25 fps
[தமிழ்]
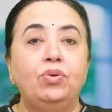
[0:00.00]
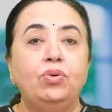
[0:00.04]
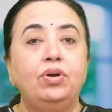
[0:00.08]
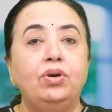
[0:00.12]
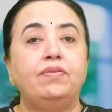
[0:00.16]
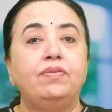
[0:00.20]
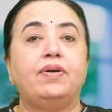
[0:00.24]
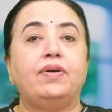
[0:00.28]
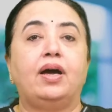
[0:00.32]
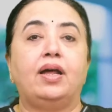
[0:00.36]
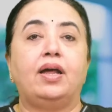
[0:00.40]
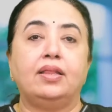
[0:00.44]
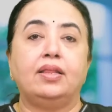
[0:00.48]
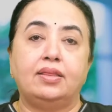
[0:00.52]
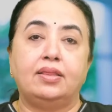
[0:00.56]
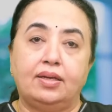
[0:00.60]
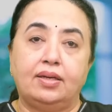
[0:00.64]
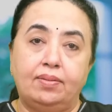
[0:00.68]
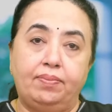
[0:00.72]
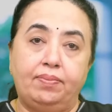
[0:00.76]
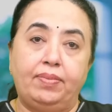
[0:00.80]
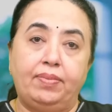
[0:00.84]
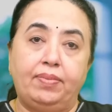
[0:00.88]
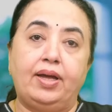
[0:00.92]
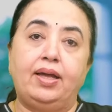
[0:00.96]
வாரத்துக்கு
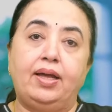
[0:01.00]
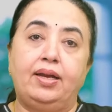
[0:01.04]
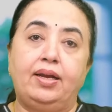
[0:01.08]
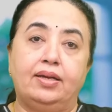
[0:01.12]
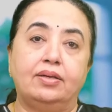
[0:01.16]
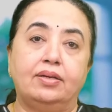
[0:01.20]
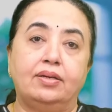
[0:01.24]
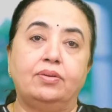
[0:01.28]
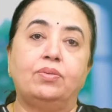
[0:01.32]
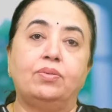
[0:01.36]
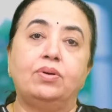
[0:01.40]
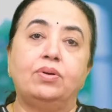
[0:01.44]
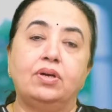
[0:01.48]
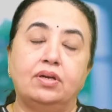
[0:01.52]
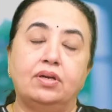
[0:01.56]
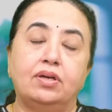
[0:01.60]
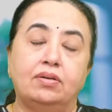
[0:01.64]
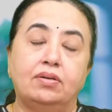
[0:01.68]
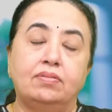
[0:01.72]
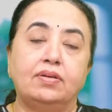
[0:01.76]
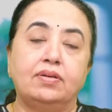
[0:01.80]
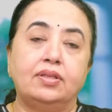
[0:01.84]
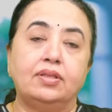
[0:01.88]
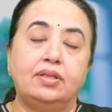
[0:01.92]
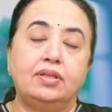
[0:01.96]
மேல உங்களுக்கு
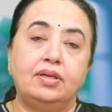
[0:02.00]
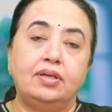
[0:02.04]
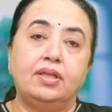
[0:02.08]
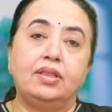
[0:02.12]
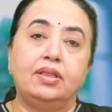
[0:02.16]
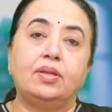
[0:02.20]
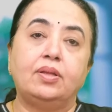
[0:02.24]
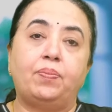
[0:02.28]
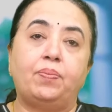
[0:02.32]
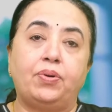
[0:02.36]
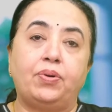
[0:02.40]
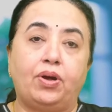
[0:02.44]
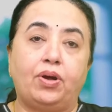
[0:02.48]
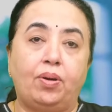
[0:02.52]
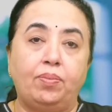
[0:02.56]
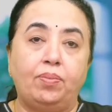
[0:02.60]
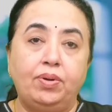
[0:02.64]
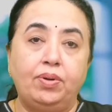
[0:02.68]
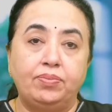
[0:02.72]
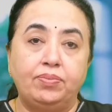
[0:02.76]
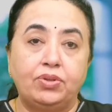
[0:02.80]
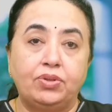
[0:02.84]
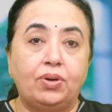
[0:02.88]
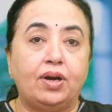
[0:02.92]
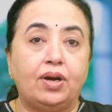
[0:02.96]
வந்து இந்த ப்ராப்ளம்
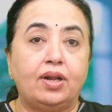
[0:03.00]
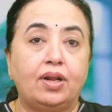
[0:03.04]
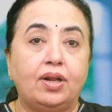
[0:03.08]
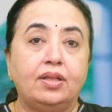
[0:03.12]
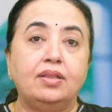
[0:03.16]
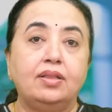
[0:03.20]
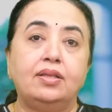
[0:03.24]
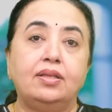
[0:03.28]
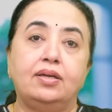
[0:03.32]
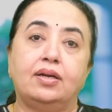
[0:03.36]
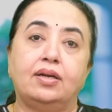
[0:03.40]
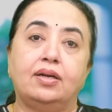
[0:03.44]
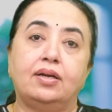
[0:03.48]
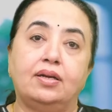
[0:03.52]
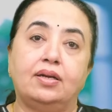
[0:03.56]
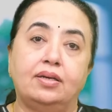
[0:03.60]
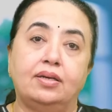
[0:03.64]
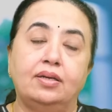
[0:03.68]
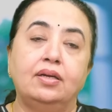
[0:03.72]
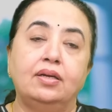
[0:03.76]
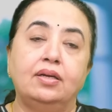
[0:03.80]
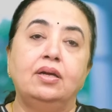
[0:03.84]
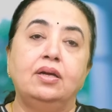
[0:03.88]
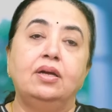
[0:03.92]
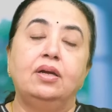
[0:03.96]
தொடர்ந்து இருக்கு
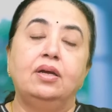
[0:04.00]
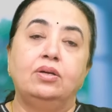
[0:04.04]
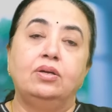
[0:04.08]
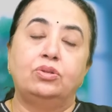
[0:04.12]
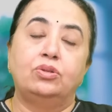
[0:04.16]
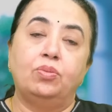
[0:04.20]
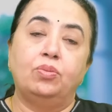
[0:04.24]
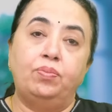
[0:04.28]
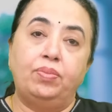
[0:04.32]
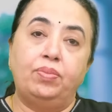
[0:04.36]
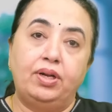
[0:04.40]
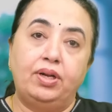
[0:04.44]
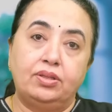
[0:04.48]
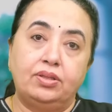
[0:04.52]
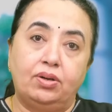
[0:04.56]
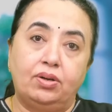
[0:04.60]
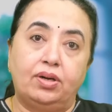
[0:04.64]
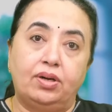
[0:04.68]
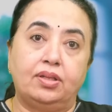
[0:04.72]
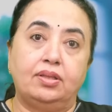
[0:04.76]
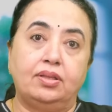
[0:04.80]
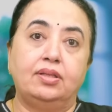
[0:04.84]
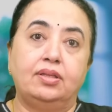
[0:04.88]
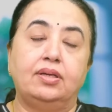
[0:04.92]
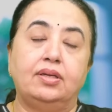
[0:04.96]
தும்பல்
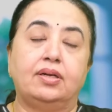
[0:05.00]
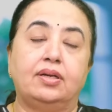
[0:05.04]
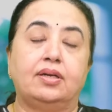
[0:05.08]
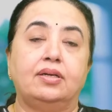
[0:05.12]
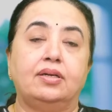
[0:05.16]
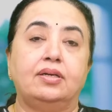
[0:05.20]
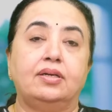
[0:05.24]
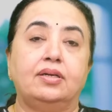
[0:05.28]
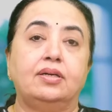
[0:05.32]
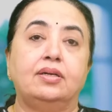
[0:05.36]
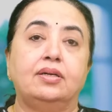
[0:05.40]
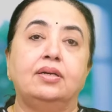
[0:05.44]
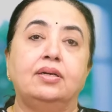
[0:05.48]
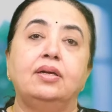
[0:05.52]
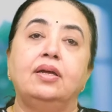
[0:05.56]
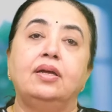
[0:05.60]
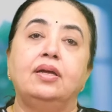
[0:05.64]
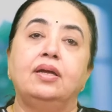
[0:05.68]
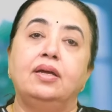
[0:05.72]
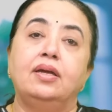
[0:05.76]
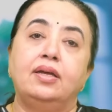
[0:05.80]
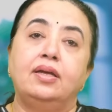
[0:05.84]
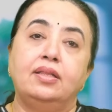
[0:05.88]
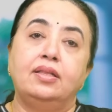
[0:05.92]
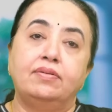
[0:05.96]
தொடர்ந்து இருக்கு
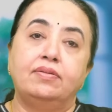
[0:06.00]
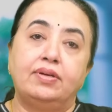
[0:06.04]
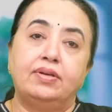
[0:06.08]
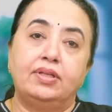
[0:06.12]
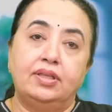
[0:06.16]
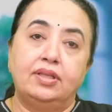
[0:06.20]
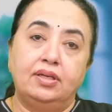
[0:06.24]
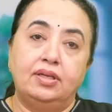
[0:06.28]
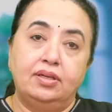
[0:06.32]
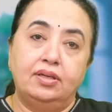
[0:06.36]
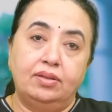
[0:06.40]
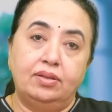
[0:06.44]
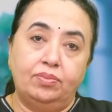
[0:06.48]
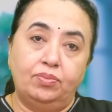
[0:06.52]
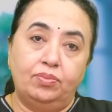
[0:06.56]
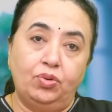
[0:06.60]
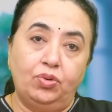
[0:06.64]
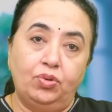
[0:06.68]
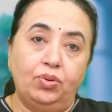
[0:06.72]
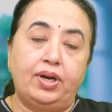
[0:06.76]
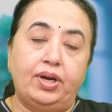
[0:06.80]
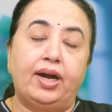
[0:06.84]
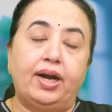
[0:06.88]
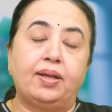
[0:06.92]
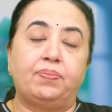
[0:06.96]
இது வந்து
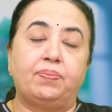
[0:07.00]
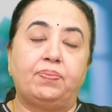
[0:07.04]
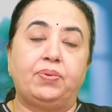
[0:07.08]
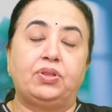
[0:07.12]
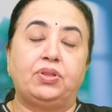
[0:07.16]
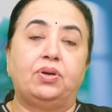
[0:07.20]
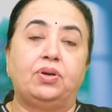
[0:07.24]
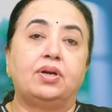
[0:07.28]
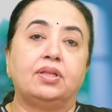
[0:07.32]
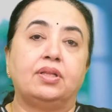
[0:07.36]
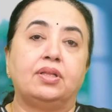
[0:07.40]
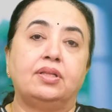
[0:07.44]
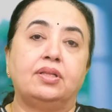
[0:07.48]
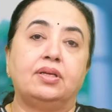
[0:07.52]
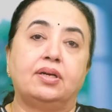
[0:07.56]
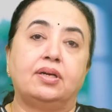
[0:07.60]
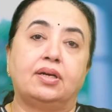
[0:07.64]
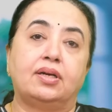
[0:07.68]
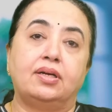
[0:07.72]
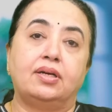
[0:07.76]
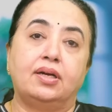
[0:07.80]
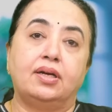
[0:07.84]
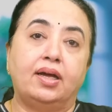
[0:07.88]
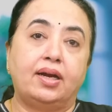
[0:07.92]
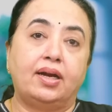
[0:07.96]
மூக்கடைப்பு தொடர்ந்து இருக்கு
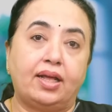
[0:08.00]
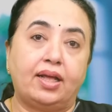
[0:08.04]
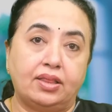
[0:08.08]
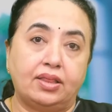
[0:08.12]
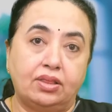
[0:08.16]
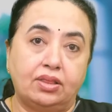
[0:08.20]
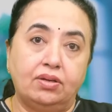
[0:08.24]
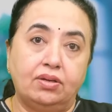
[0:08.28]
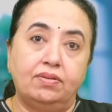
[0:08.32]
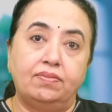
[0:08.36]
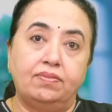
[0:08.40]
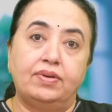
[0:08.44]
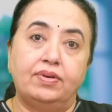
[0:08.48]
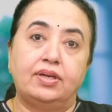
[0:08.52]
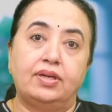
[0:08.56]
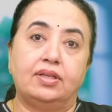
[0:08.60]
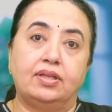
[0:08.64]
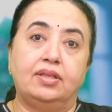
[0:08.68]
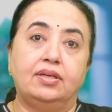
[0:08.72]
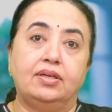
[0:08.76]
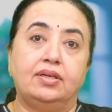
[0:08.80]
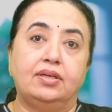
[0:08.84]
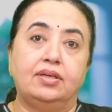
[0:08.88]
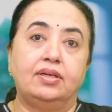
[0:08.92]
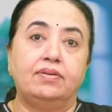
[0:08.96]
ரத்தம் வருது
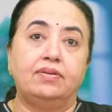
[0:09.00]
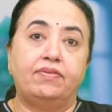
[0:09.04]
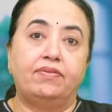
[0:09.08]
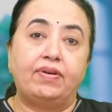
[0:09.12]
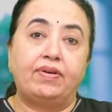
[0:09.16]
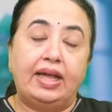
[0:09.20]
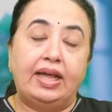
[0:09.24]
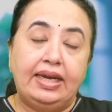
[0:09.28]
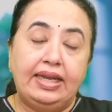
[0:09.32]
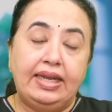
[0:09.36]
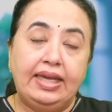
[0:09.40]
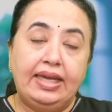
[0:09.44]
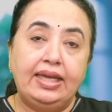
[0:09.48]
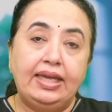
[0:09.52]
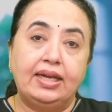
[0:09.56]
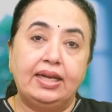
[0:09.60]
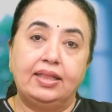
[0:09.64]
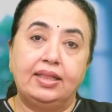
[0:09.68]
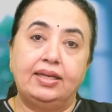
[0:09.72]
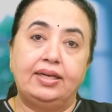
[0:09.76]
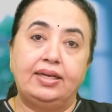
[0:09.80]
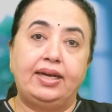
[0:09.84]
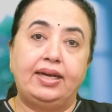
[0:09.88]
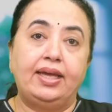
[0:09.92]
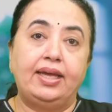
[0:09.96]
வலி
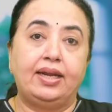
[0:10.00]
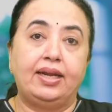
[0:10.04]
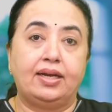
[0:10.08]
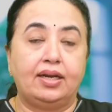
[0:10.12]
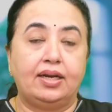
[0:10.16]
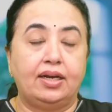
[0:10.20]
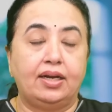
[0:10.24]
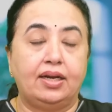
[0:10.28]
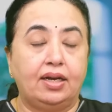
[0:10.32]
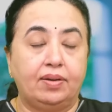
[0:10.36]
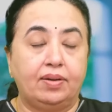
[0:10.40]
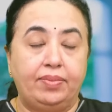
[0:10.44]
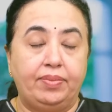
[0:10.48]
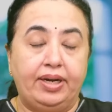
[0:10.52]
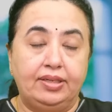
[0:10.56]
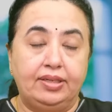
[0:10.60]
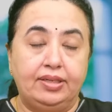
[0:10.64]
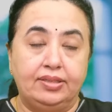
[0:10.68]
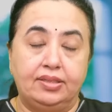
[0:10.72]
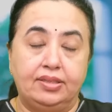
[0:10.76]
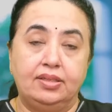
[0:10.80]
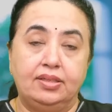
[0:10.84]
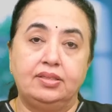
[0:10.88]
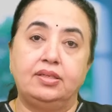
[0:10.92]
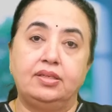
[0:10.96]
இருந்துட்டே இருக்கு நாங்க
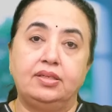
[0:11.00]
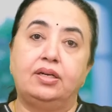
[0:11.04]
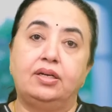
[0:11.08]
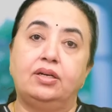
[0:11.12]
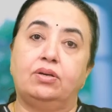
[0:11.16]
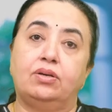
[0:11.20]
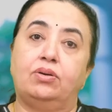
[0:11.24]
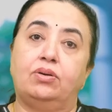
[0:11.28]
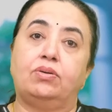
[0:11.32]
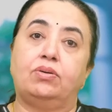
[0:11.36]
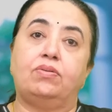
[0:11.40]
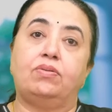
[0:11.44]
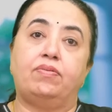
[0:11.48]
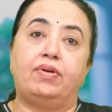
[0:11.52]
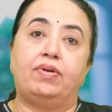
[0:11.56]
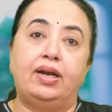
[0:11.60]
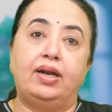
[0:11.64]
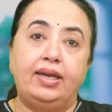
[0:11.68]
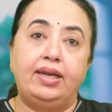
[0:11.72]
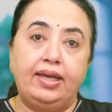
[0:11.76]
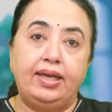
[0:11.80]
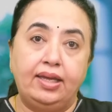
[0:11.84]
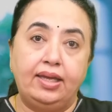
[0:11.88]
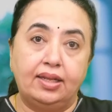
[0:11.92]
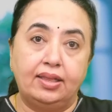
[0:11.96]
மெடிசன்ஸ் எடுக்கிறோம் வலி
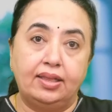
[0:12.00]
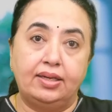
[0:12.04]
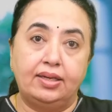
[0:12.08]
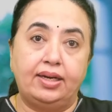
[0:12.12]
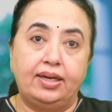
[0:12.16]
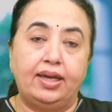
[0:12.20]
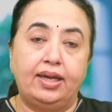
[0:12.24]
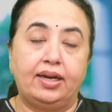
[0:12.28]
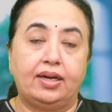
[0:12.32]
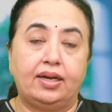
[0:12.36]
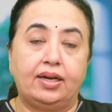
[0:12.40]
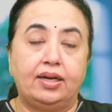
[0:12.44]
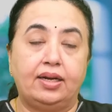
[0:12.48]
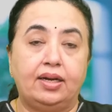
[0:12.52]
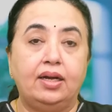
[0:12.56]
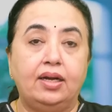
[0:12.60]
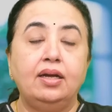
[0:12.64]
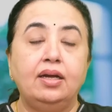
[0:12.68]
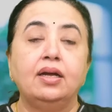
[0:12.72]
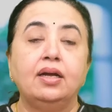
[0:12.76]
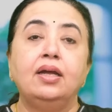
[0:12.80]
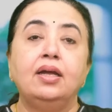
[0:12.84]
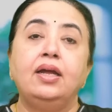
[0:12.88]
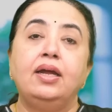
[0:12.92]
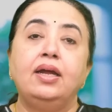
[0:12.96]
இருந்துட்டே இருக்குன்னா
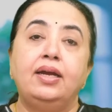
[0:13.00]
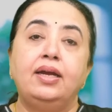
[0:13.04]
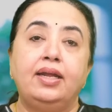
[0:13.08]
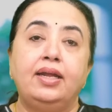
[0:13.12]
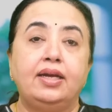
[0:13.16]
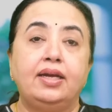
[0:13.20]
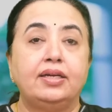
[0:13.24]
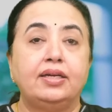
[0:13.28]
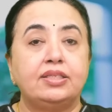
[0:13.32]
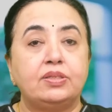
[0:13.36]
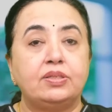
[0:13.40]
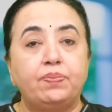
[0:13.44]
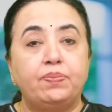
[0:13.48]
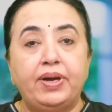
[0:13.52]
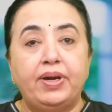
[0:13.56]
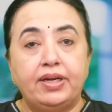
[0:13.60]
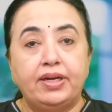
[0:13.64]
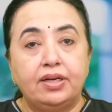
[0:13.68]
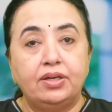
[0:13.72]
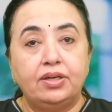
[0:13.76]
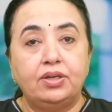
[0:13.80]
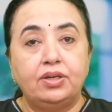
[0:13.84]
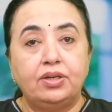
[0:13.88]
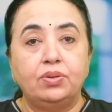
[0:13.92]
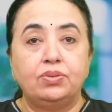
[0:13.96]
நீங்க இட்ஸ்
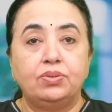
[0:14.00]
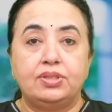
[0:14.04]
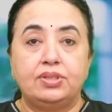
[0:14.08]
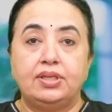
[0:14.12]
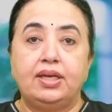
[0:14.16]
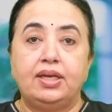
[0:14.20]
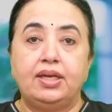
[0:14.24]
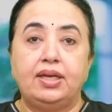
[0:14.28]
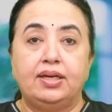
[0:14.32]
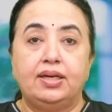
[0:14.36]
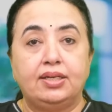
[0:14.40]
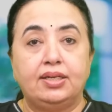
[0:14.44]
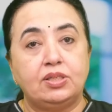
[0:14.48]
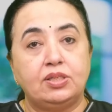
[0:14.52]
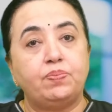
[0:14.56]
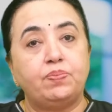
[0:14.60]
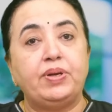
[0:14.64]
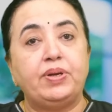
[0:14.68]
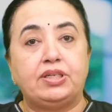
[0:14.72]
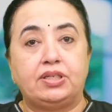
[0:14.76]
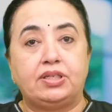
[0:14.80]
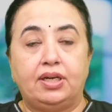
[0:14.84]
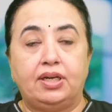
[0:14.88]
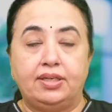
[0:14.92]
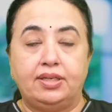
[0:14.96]
பெட்டர் டு சி அ
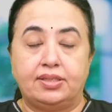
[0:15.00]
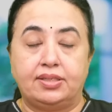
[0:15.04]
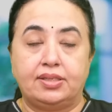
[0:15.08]
ஸ்பெஷலிஸ்ட்